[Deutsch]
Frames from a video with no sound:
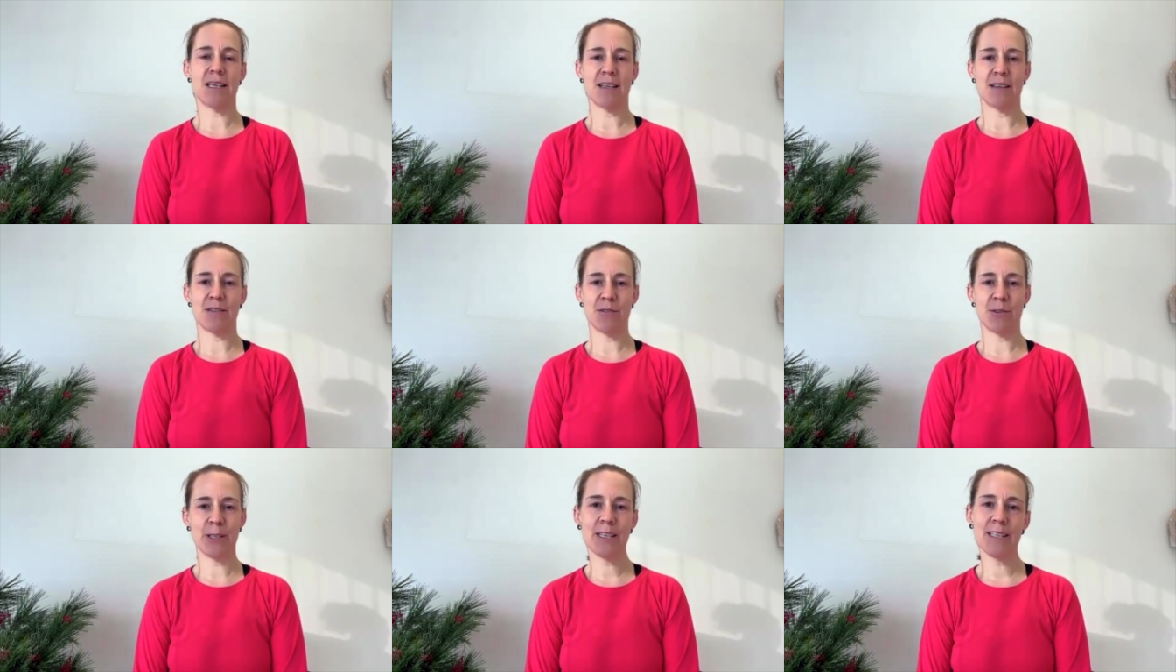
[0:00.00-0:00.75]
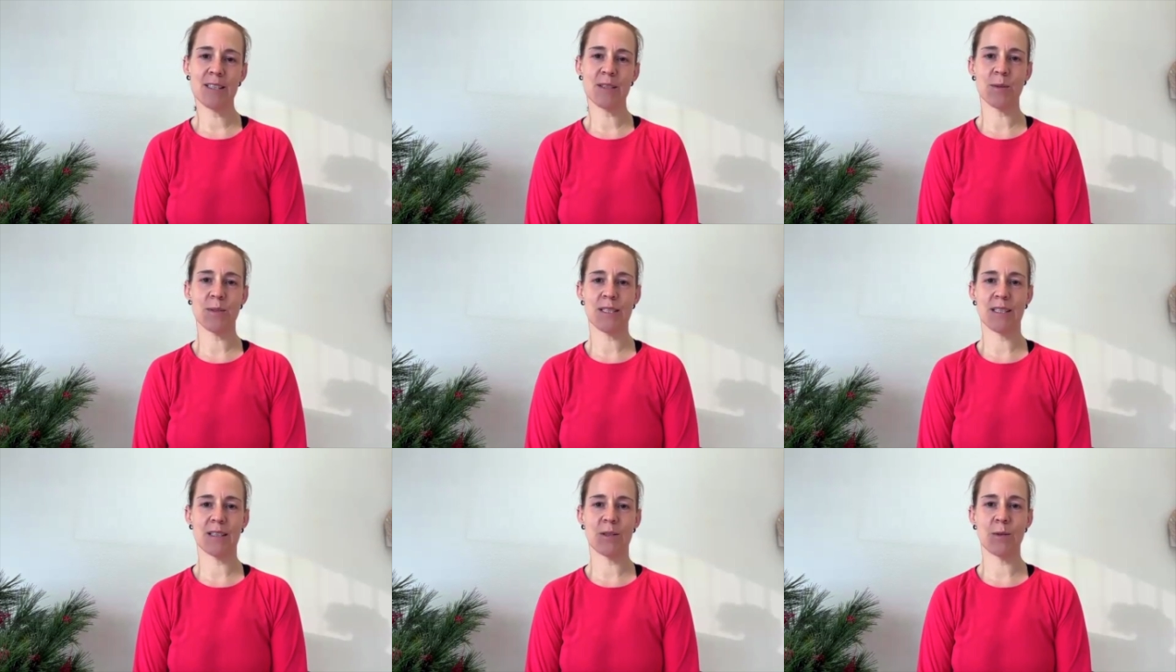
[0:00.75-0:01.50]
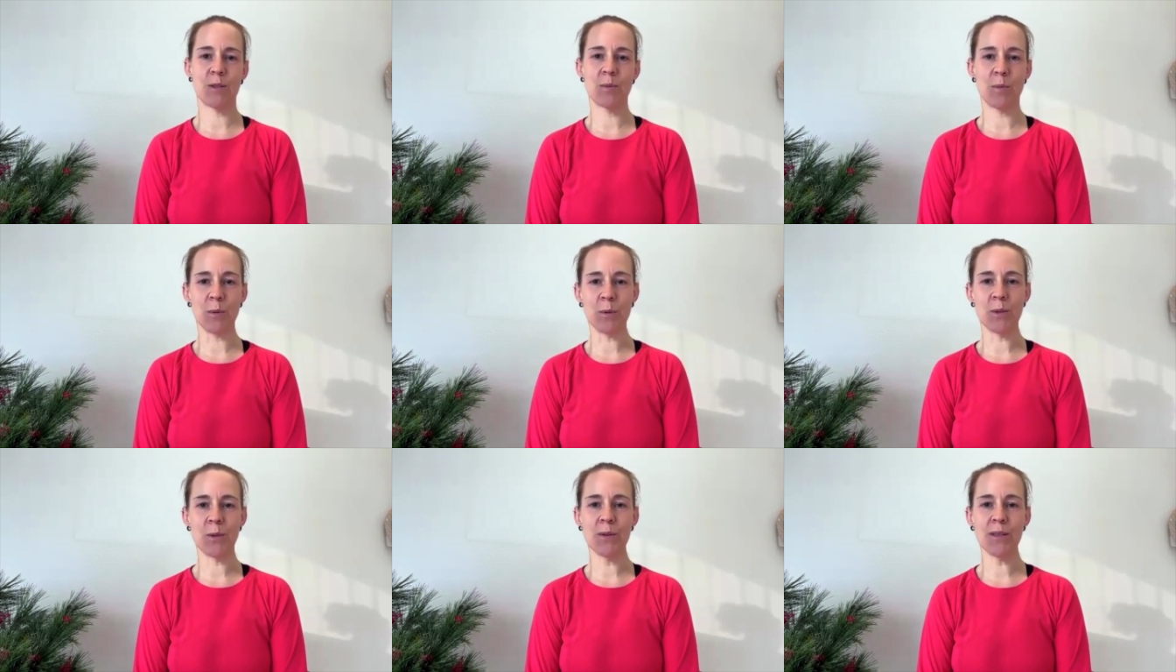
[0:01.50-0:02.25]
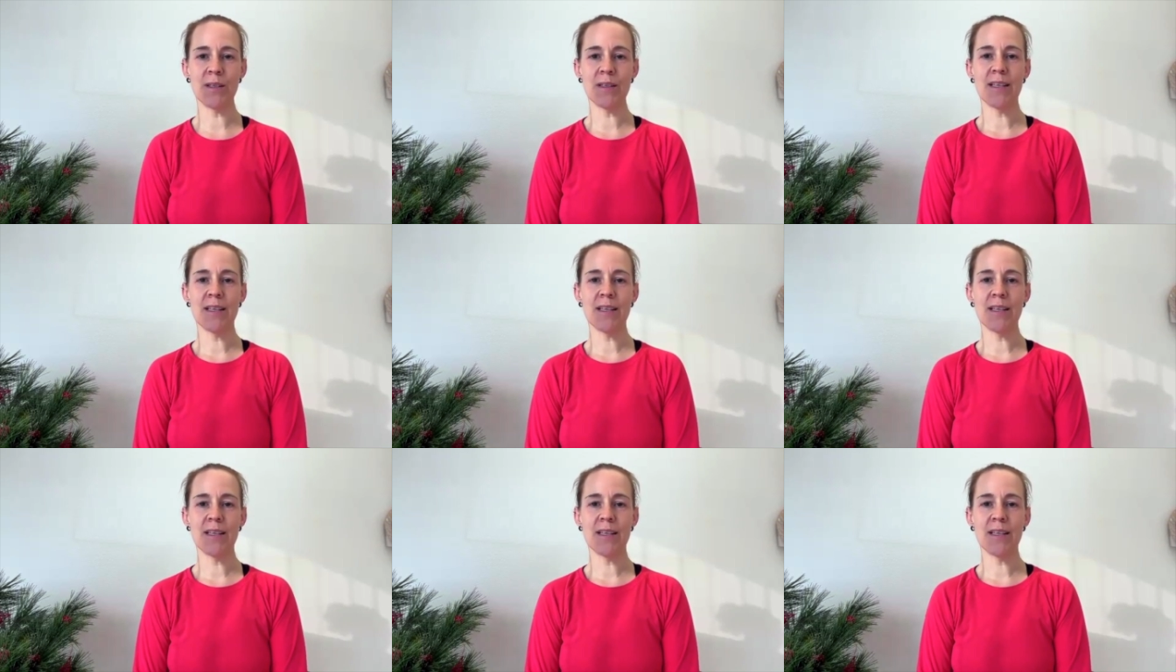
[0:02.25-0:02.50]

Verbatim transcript: dann fördert das unsere Durchblutung,